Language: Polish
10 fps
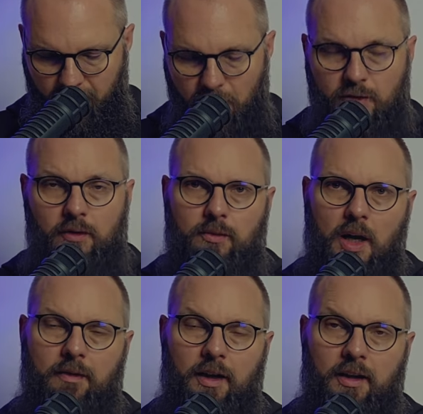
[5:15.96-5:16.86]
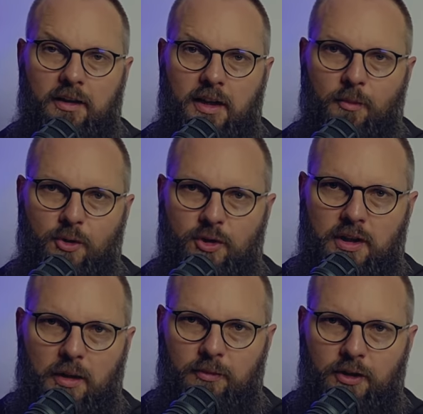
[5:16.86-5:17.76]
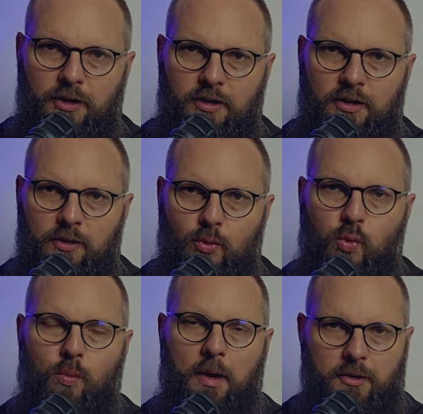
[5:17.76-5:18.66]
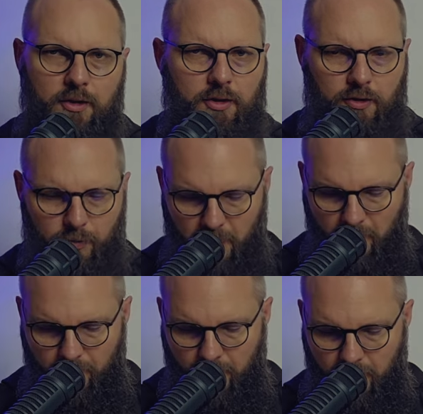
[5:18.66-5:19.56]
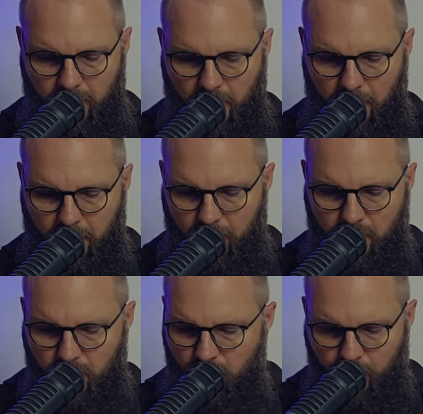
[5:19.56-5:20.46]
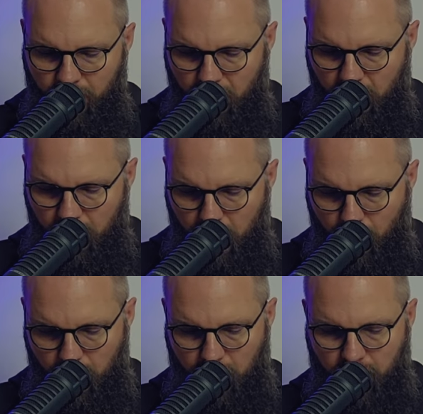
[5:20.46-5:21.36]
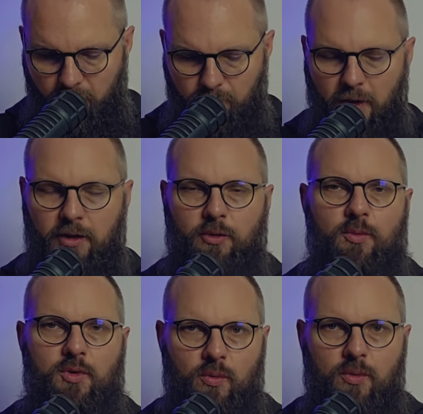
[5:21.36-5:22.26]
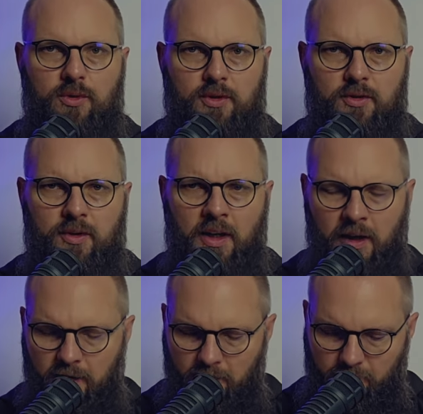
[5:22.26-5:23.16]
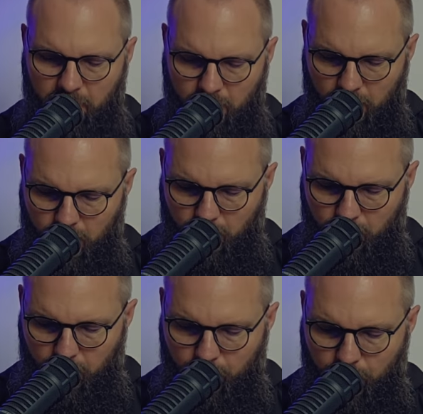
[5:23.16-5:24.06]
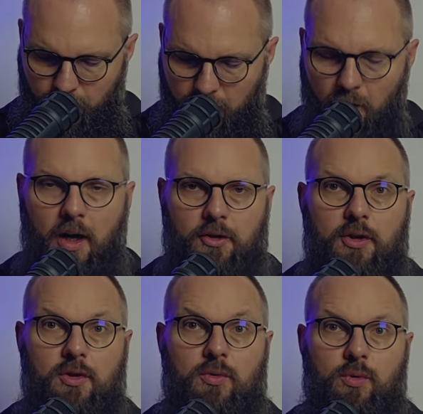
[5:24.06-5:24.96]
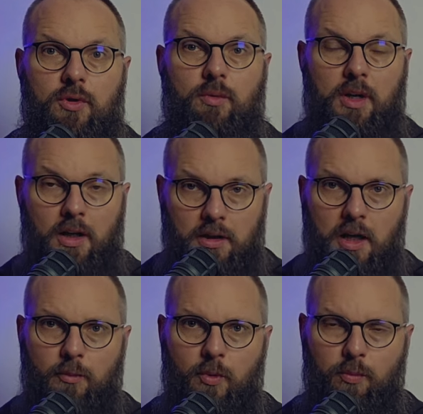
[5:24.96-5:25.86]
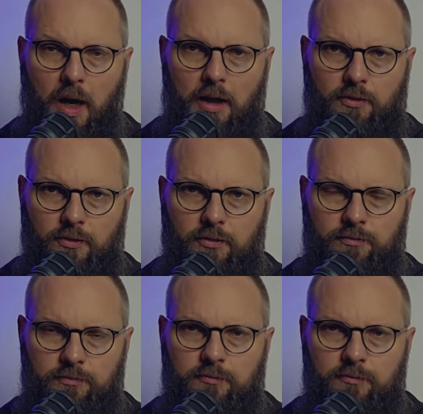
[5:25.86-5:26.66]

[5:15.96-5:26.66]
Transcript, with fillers: I znowu Ewangelia może nam tłumaczyć to pierwsze czytanie. Chrystus mówi: Nikt nie może dwom panom służyć. I widzieliśmy, póki Joasz służył jednemu panu